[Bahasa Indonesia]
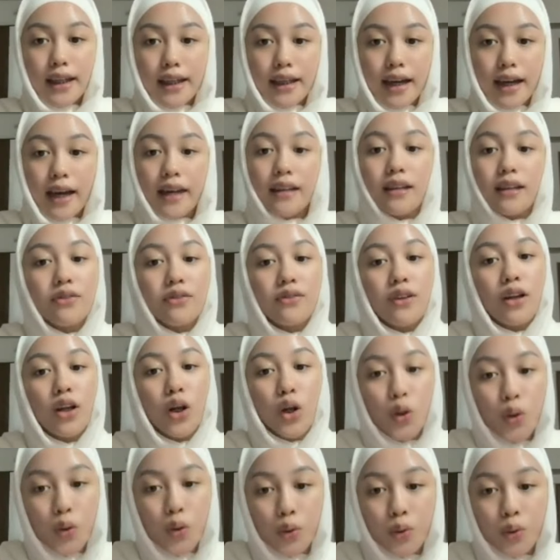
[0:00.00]
I live
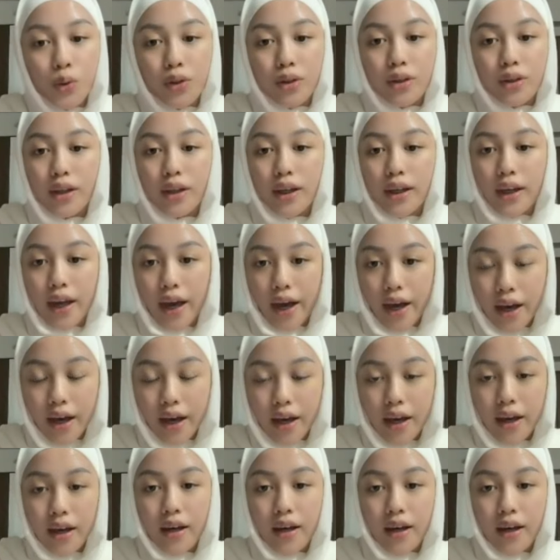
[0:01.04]
alone, ya.